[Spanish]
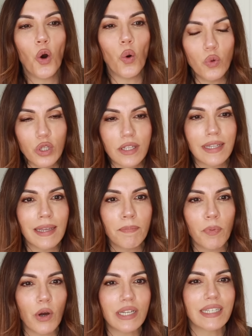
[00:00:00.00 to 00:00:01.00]
Un
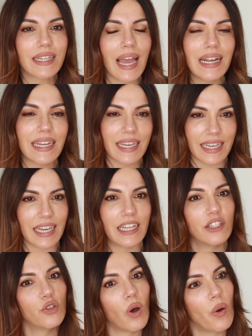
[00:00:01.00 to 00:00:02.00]
tipo está
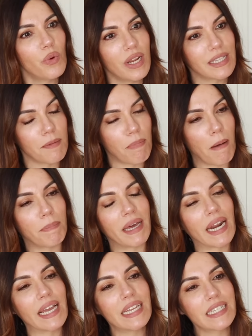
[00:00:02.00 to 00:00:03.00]
eligiendo a una tipa
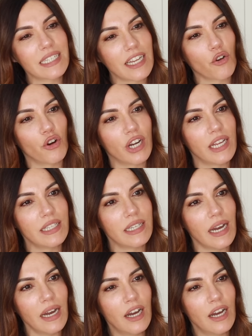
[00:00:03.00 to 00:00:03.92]
para irse con ella